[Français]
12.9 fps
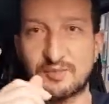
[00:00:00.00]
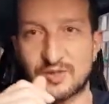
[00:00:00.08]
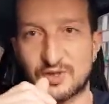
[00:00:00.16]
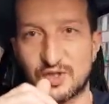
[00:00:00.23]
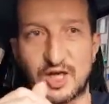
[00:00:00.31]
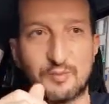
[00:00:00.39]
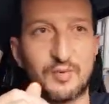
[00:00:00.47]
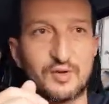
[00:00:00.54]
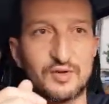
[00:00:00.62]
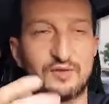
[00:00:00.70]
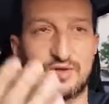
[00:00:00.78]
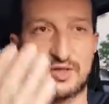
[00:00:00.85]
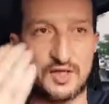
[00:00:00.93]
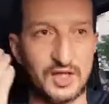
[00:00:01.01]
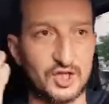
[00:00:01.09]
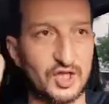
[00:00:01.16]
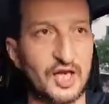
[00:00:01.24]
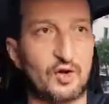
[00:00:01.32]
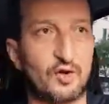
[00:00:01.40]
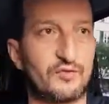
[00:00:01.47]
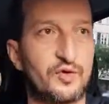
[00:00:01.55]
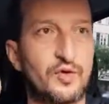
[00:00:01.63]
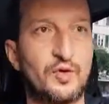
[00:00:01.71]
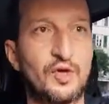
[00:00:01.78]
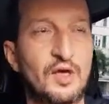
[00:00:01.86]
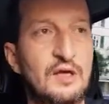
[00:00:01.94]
parce que je l'ai pas en DVD, je l'ai revu.